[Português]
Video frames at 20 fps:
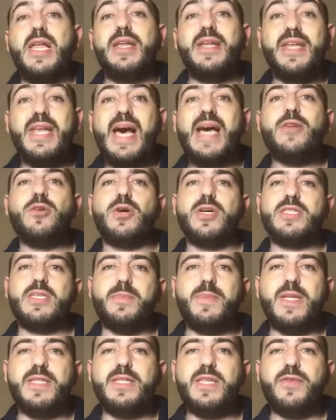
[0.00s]
na
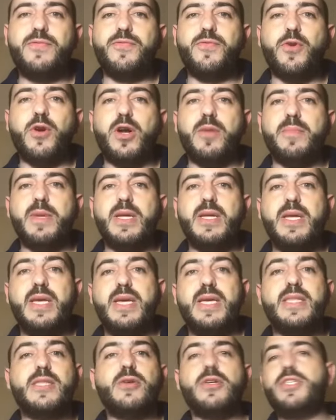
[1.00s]
nossa plataforma.
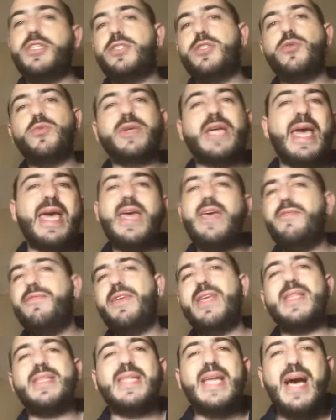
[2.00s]
Então a gente não quer
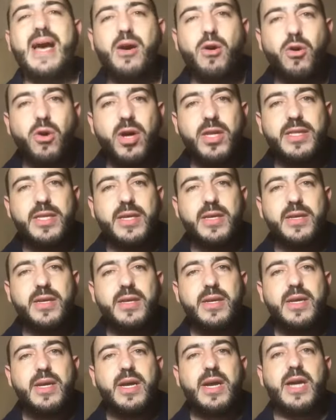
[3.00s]
reinventar a roda,
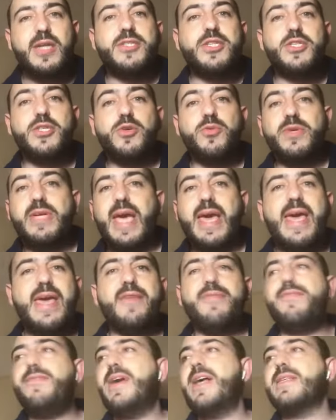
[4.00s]
a gente não quer
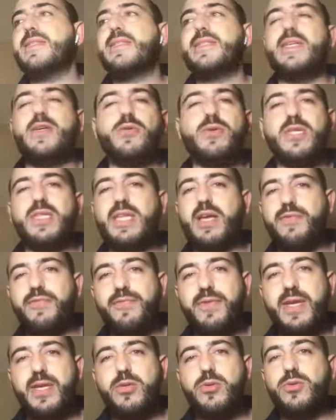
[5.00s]
refazer o que está
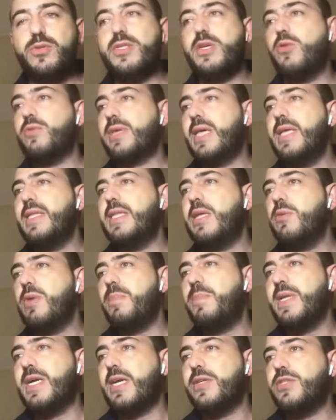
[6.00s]
feito. Se alguém tem um
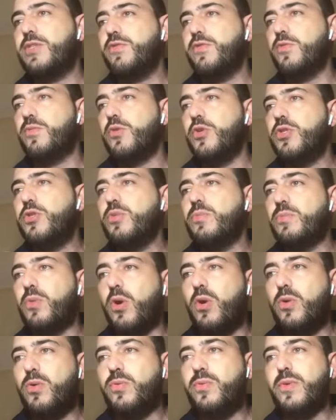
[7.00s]
aplicativo muito
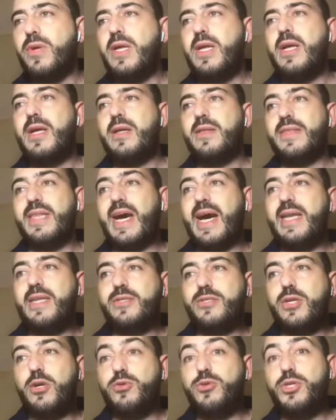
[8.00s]
bom na área
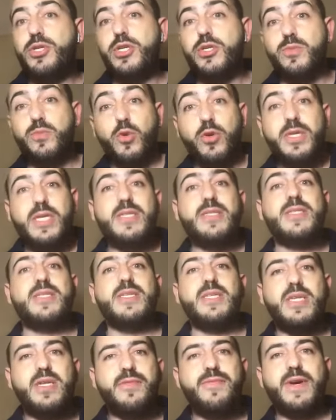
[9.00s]
de autismo ou que
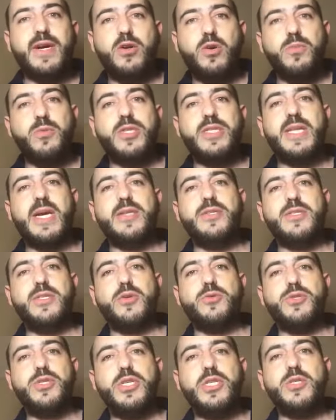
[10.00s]
sirva a comunidade de
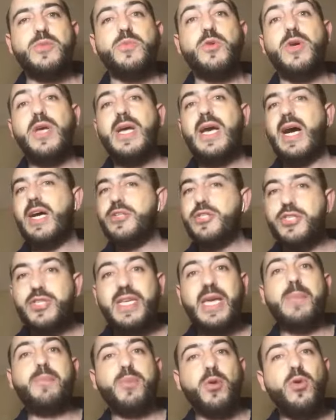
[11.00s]
autismo, a gente
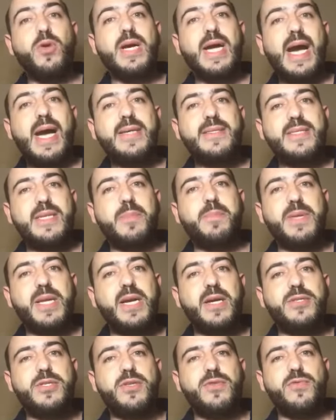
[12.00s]
quer plugar esse
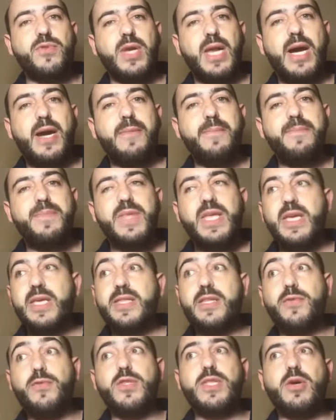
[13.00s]
aplicativo lá.
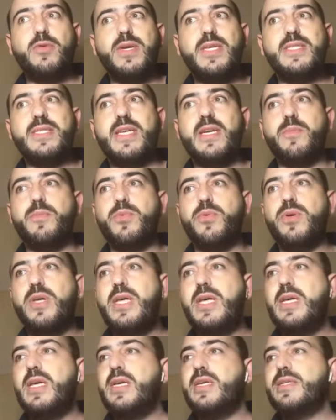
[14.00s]
Então vou dar um exemplo.
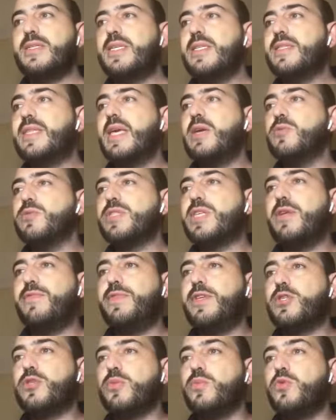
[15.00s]
Se tem um
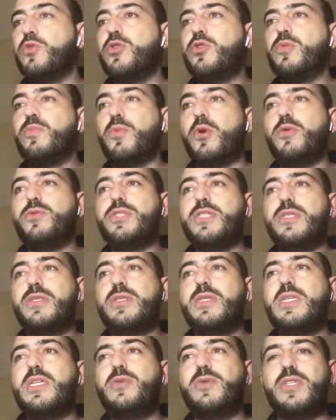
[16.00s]
serviço muito bom de
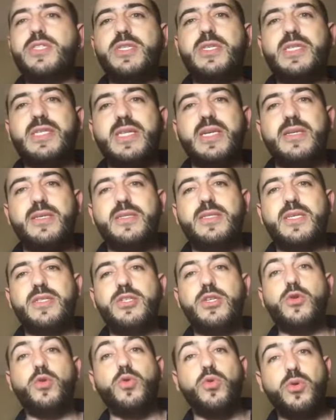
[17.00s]
ensino à distância,
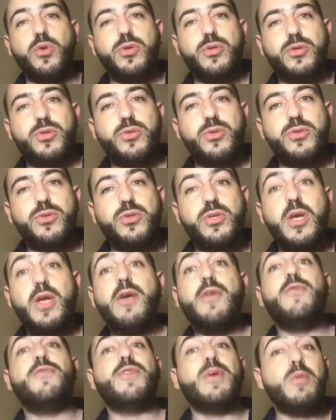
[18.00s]
de cursos,
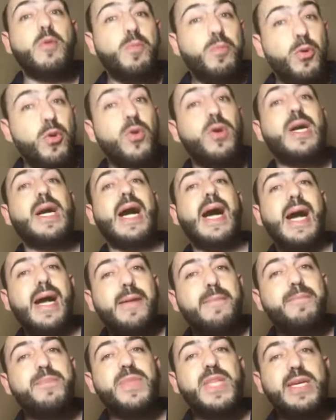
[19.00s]
Vamos
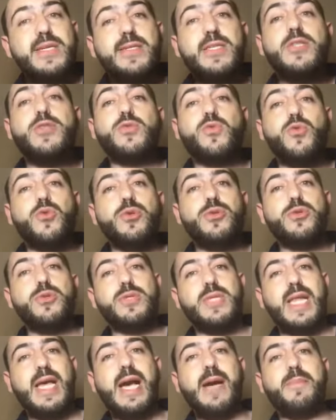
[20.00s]
plugar esses
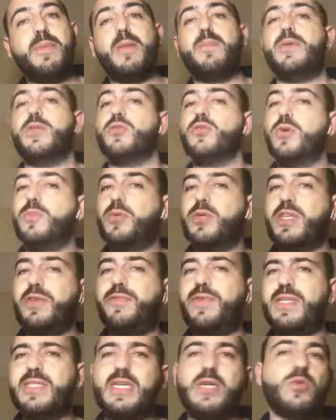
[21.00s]
cursos lá para a pessoa poder
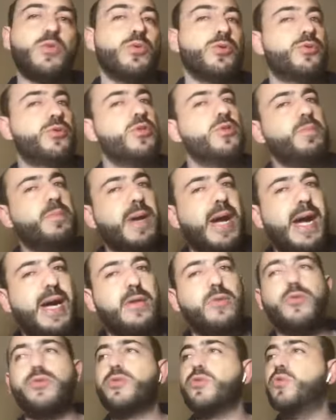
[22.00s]
fazer cursos
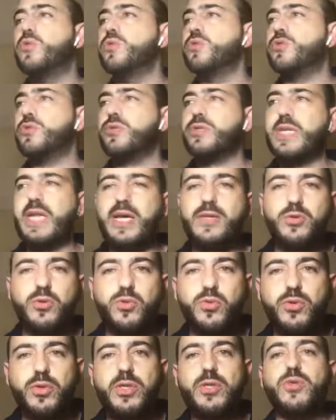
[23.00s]
pagos, cursos
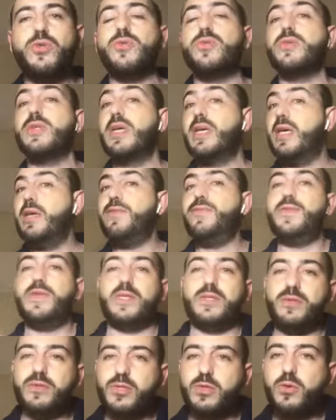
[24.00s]
gratuitos,
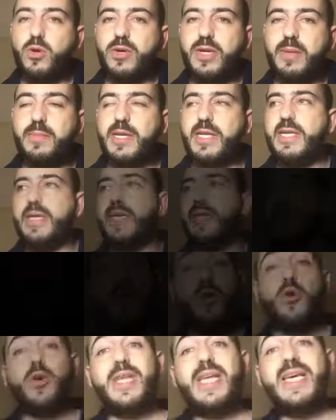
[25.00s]
enfim, de qualquer maneira.
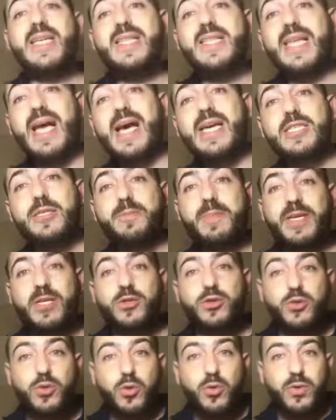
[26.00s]
Conectar as
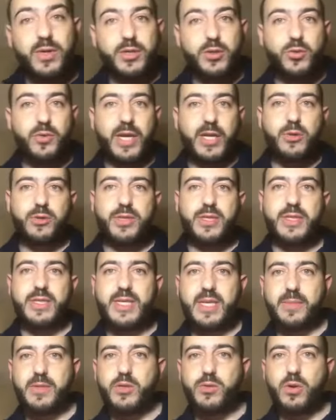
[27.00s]
pessoas do
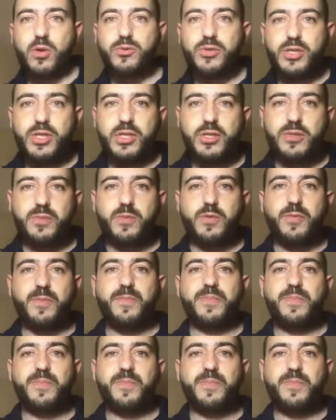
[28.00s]
ecossistema do autismo